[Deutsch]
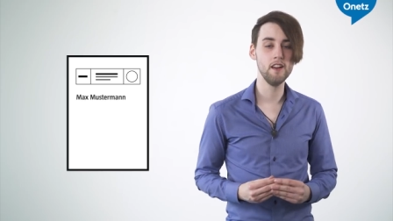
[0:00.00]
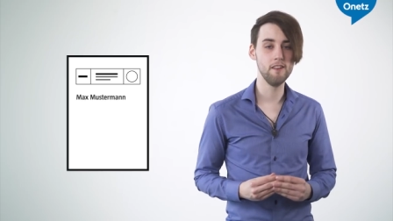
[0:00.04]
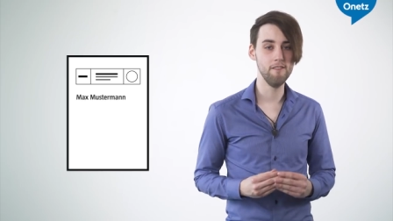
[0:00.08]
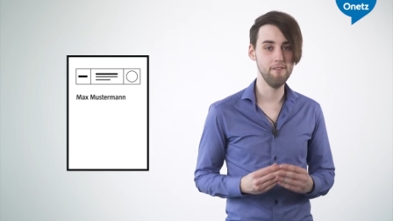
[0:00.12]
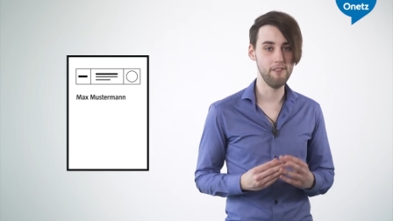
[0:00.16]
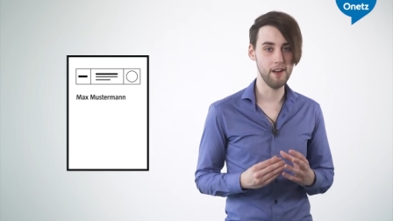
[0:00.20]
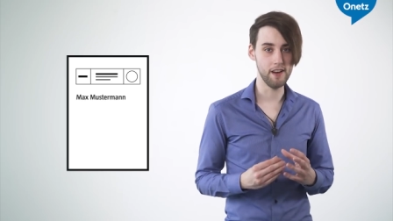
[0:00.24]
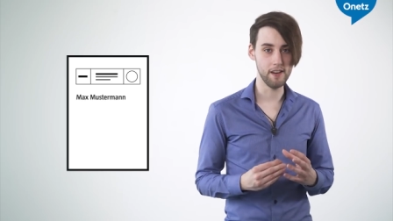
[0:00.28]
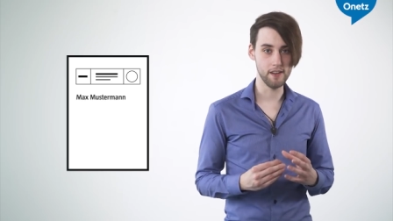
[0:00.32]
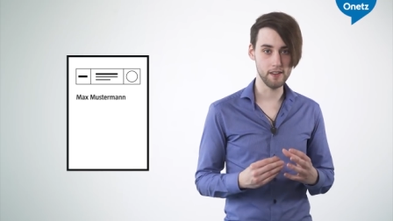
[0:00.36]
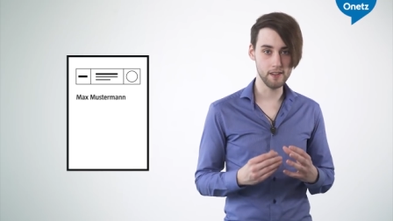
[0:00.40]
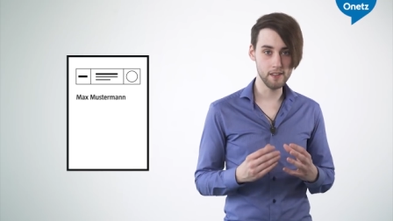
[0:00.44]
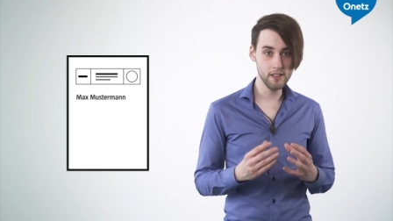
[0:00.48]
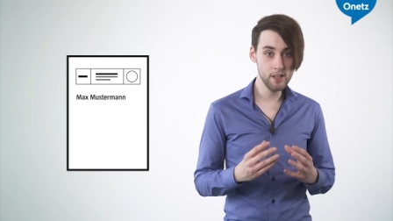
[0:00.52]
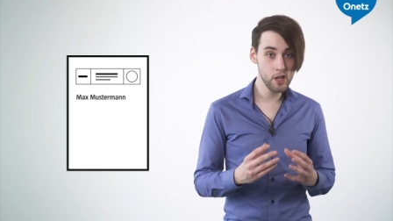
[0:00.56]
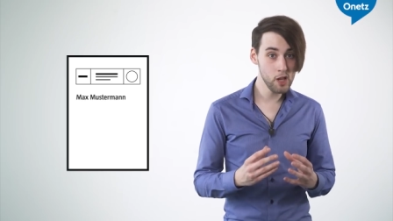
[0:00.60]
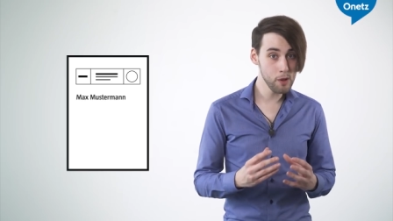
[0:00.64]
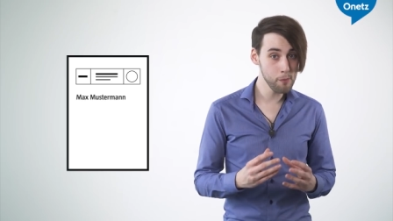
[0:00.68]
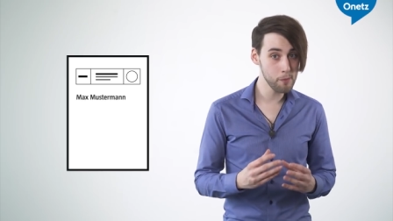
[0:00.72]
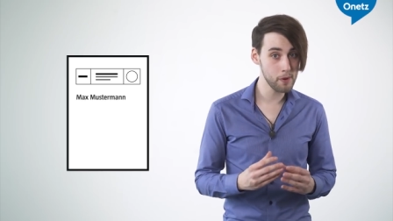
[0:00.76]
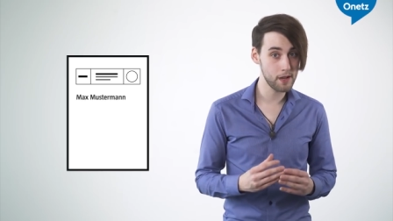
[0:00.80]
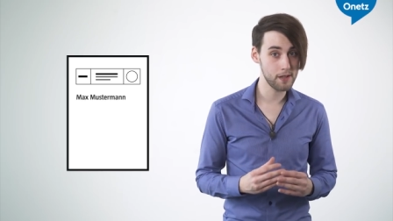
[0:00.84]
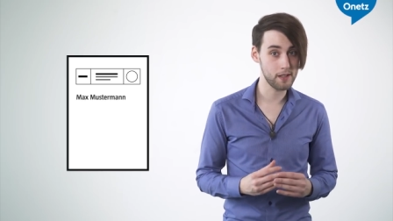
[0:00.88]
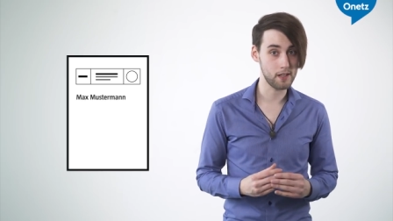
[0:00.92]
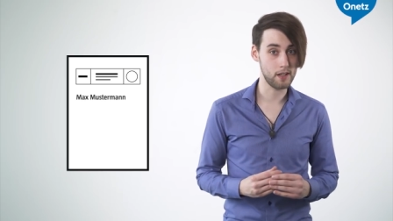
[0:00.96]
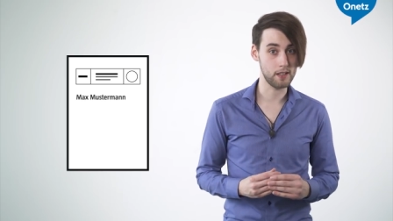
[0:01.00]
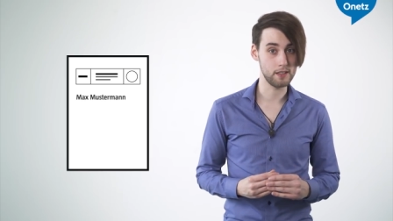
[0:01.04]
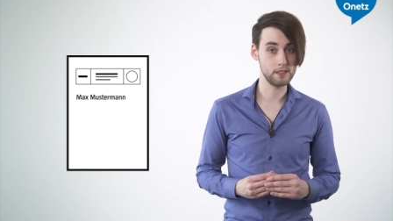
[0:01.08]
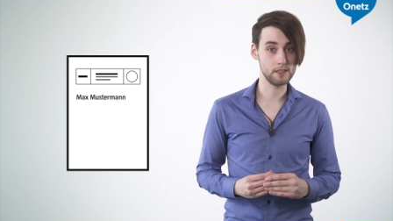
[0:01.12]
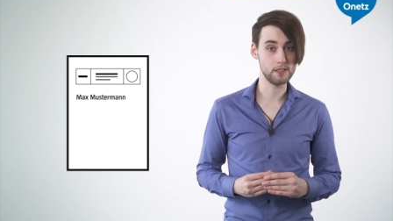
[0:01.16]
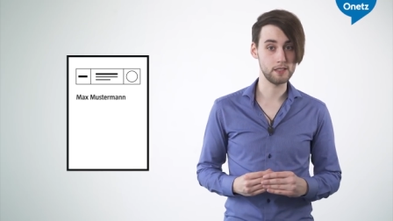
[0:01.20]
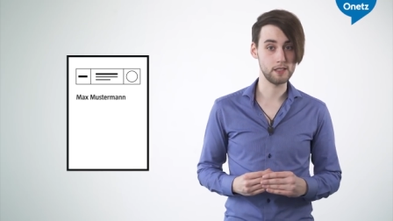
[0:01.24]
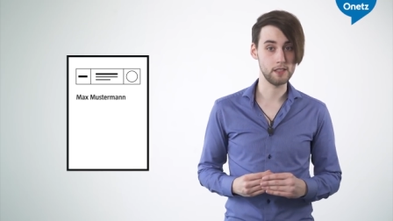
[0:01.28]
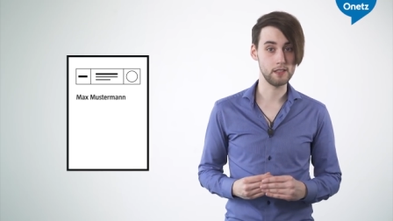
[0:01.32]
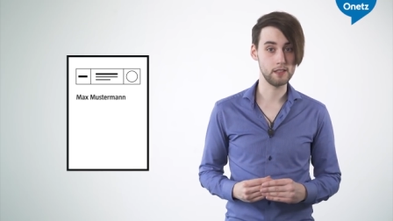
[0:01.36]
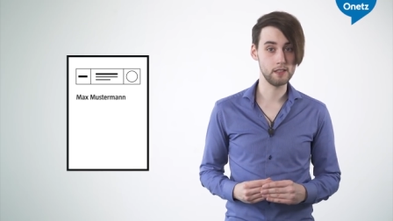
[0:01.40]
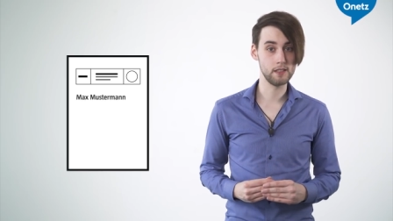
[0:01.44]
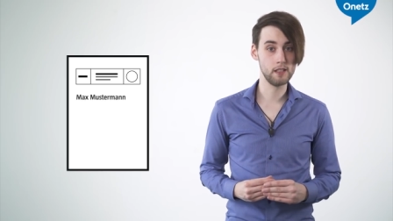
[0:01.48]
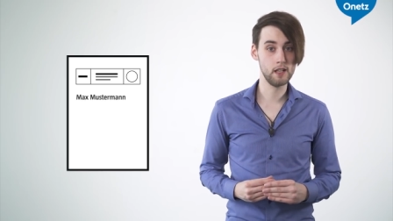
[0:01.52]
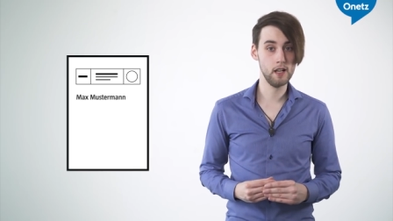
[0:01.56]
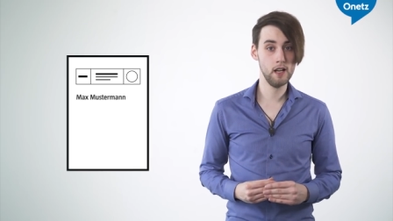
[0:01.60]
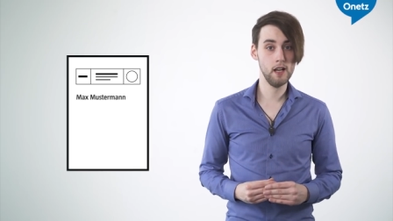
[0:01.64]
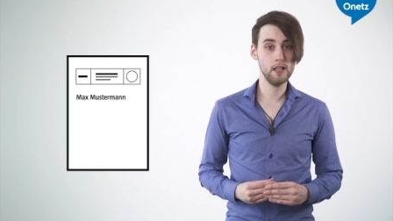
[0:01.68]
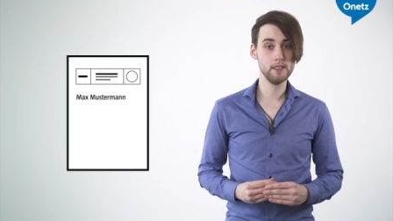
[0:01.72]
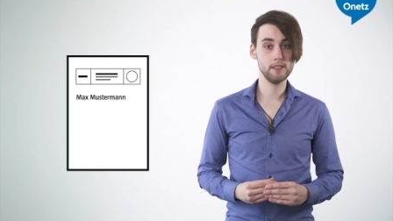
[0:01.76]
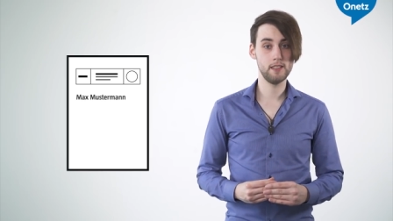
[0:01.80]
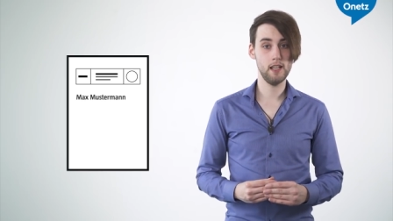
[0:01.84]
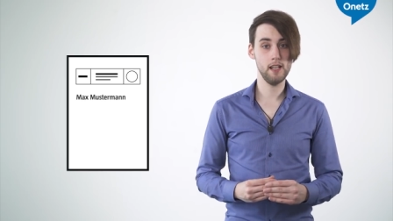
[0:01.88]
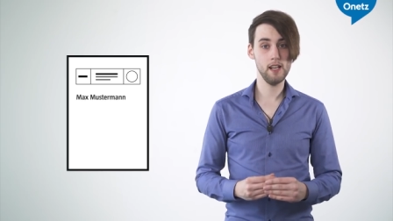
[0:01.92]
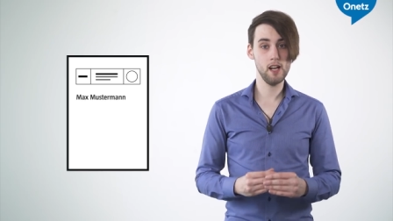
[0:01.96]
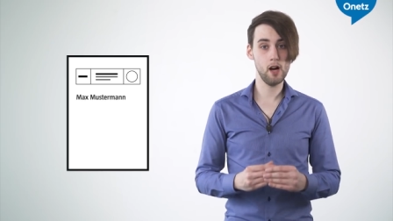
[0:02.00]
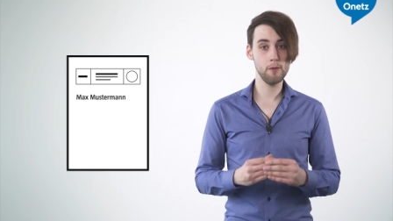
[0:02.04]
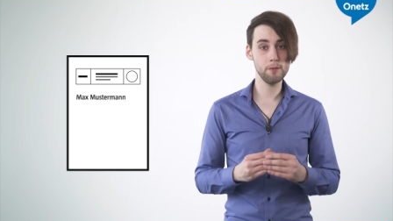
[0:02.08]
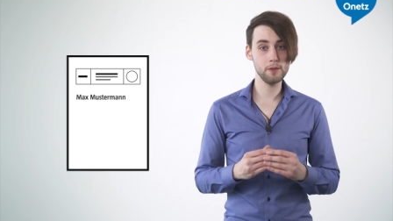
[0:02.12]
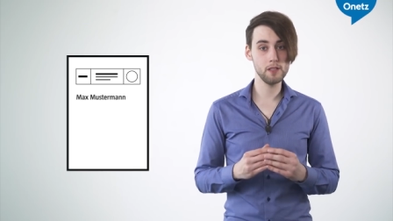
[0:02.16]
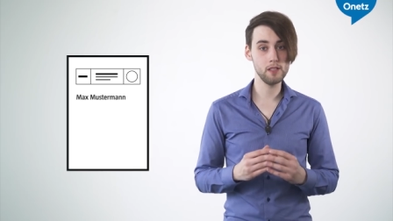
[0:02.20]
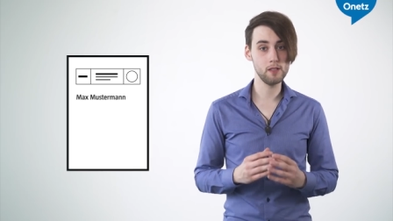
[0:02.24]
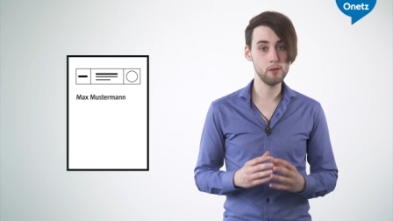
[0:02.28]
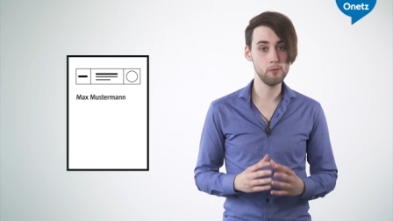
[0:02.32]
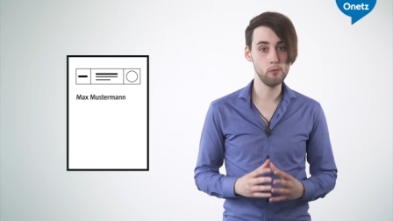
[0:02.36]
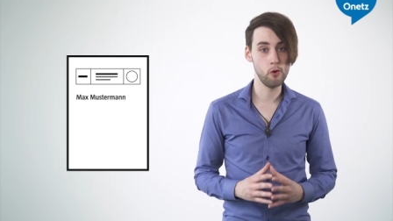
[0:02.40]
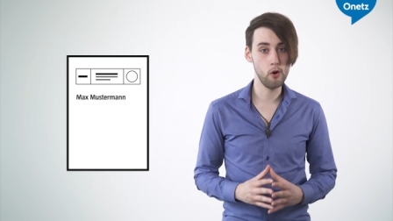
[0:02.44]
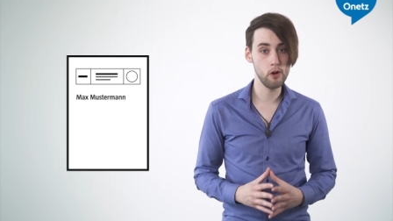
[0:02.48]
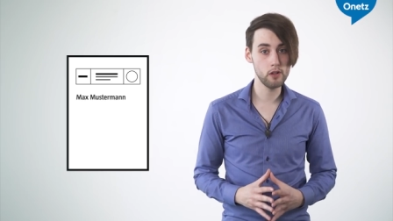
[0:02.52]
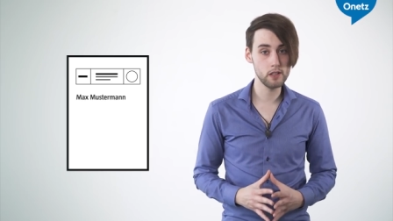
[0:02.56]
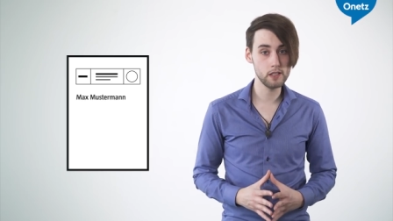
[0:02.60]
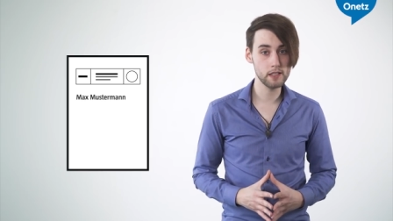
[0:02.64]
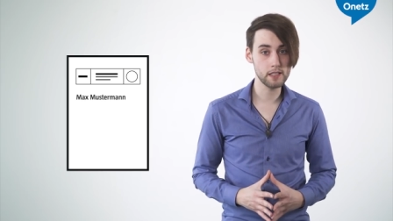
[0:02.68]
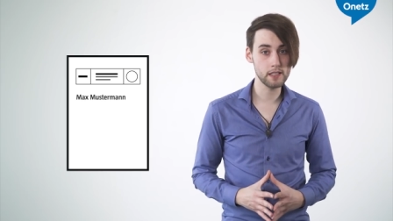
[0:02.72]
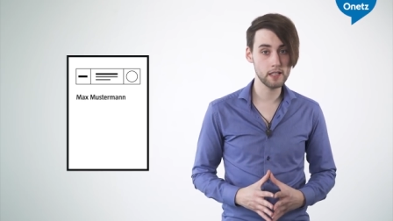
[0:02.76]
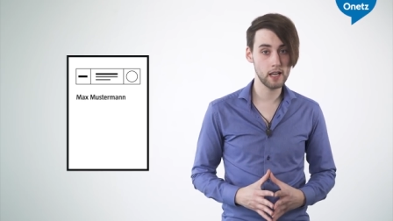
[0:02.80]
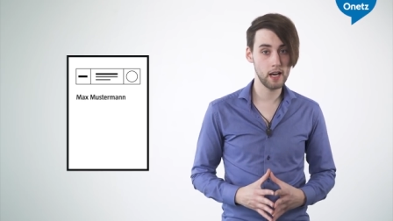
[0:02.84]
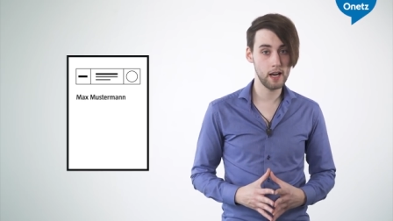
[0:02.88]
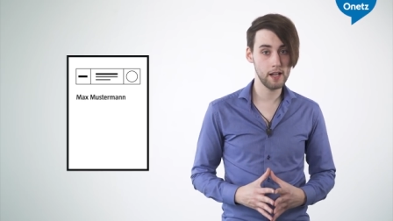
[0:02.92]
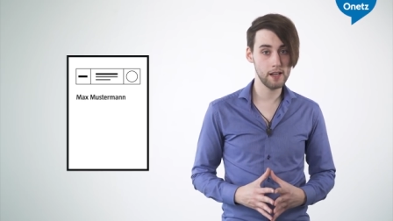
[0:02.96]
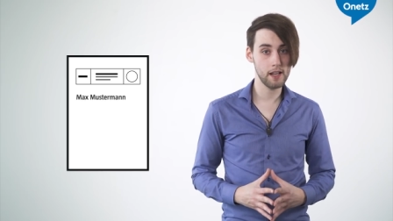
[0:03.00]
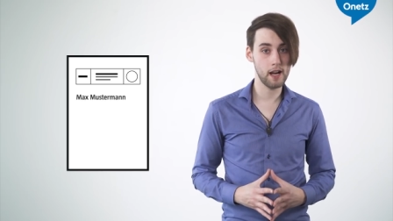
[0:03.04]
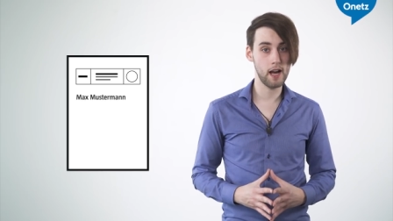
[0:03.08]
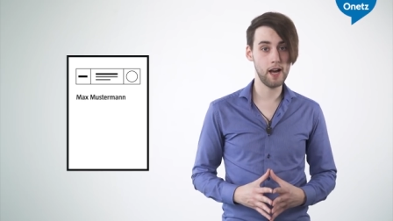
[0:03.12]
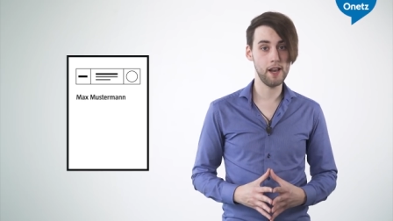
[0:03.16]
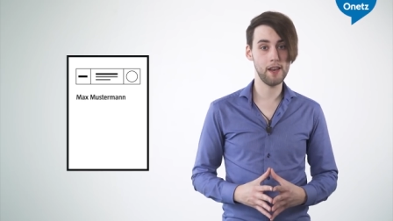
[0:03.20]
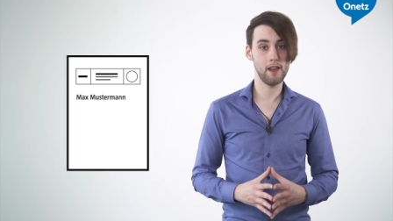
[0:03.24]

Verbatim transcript: Wenn niemand antritt, dann habt ihr die Möglichkeit,